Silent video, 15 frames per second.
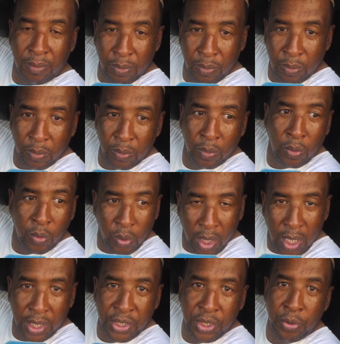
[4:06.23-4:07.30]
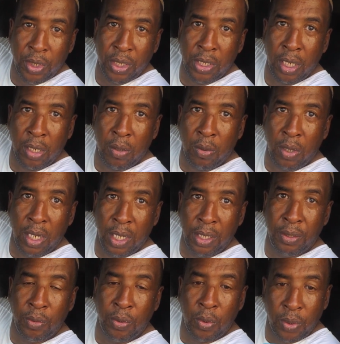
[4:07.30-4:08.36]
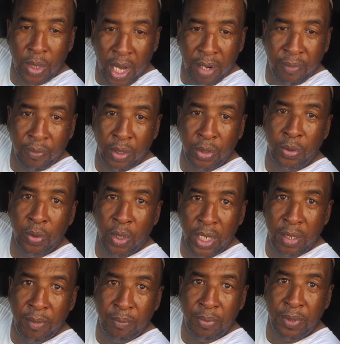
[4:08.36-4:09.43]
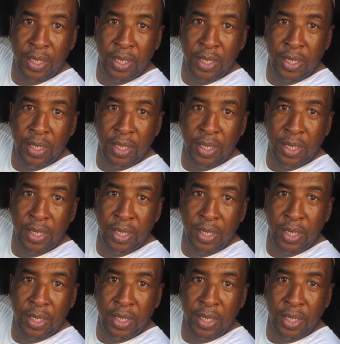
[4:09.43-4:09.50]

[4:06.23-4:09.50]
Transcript: ويكون قاري شويه ديال القران ويكون عارف عنده علم